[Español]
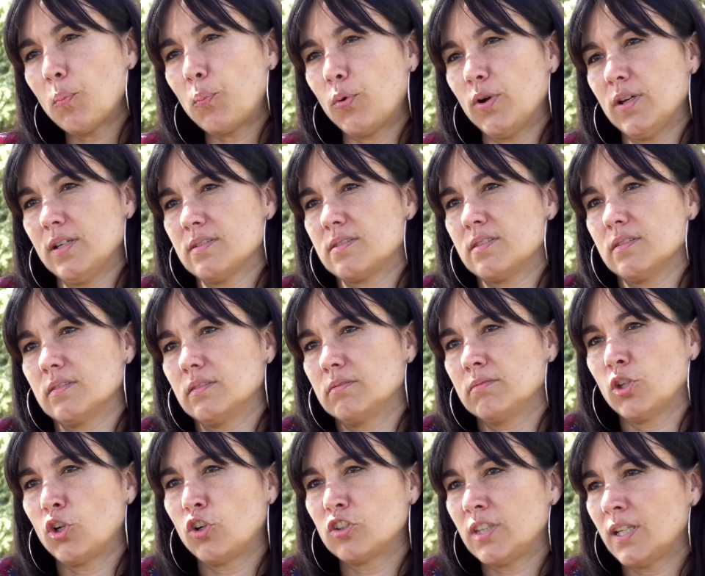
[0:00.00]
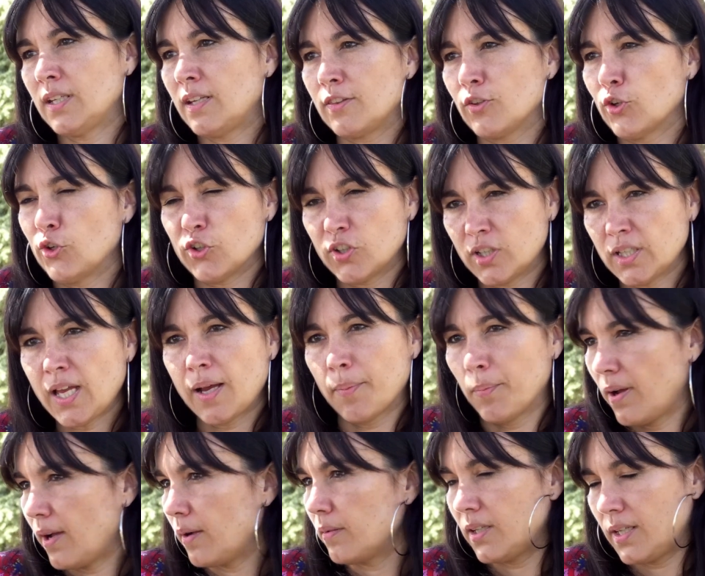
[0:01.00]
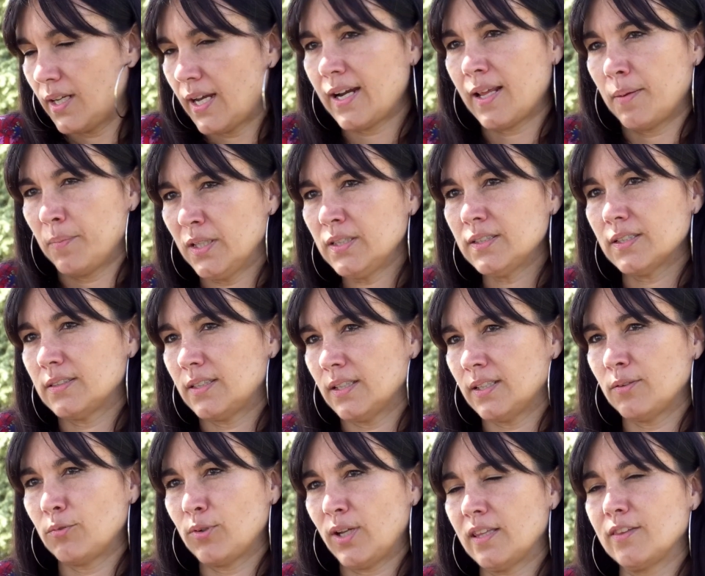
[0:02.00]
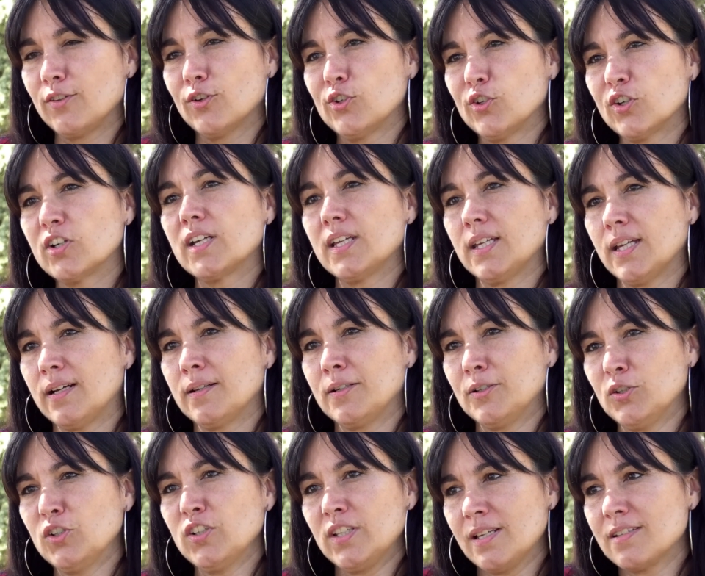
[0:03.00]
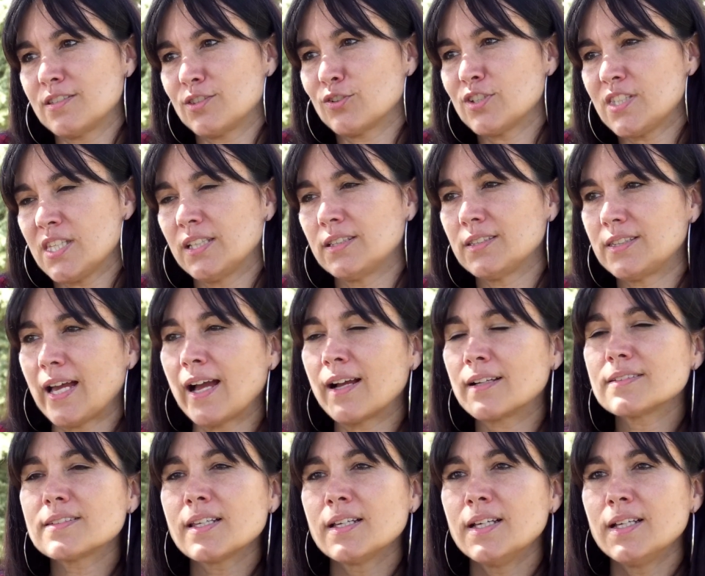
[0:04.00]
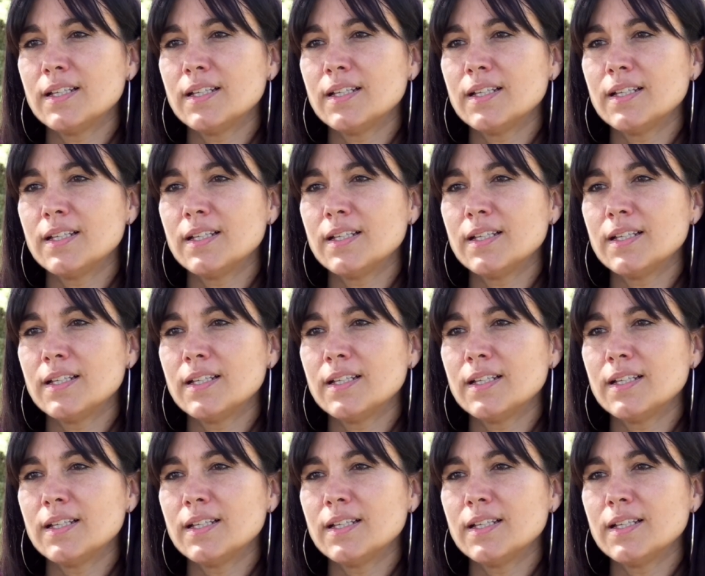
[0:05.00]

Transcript: pues no tiene ideología, claramente tiene una ideología. Y estos think tanks